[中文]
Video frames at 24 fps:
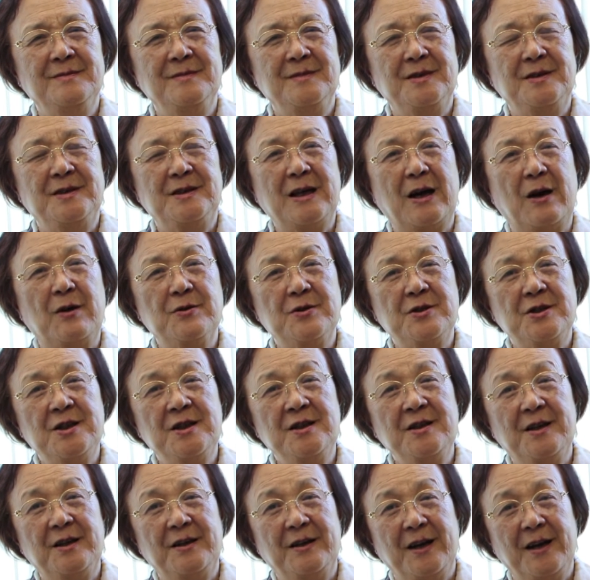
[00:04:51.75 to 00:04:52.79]
孝
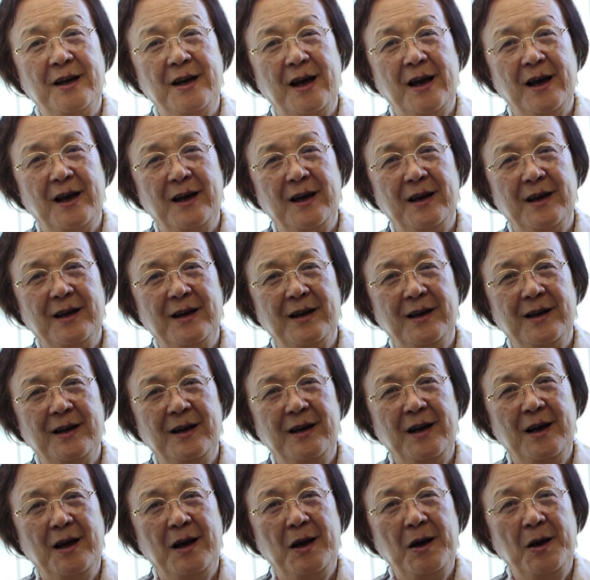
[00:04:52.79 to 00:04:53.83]
信的人啊。
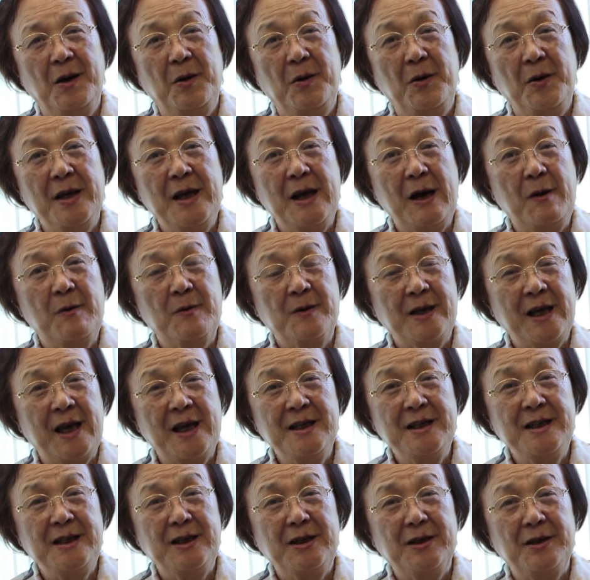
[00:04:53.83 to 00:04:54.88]
我要给
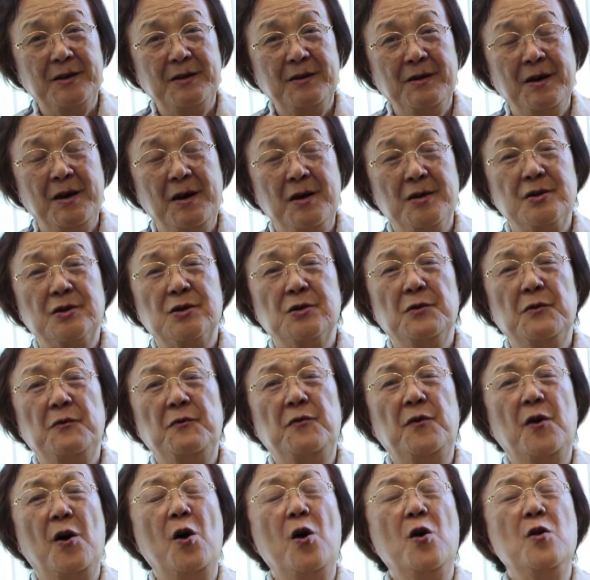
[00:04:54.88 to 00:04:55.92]
你的是
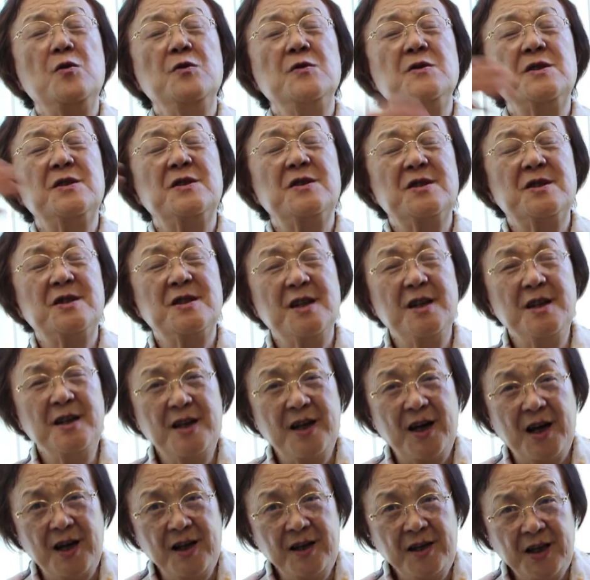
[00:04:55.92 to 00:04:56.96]
丰盛的
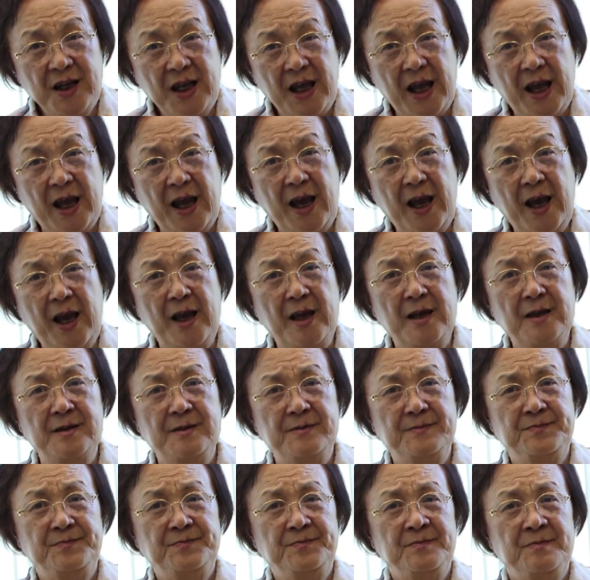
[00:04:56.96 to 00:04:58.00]
恩
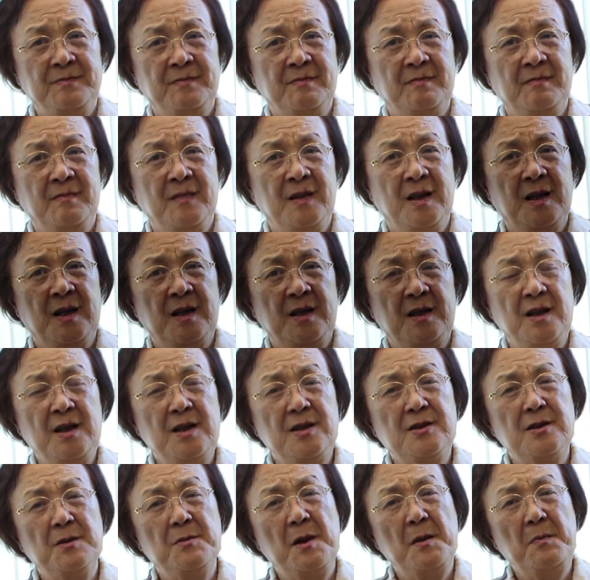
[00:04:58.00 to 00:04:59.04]
典。你
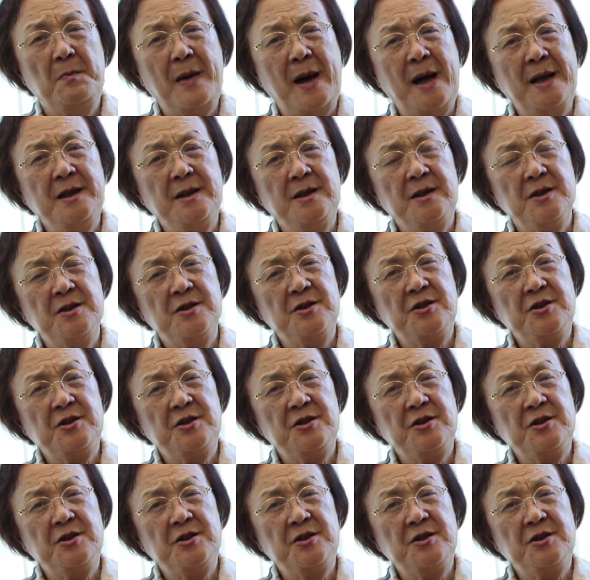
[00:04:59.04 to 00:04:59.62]
怎么把你的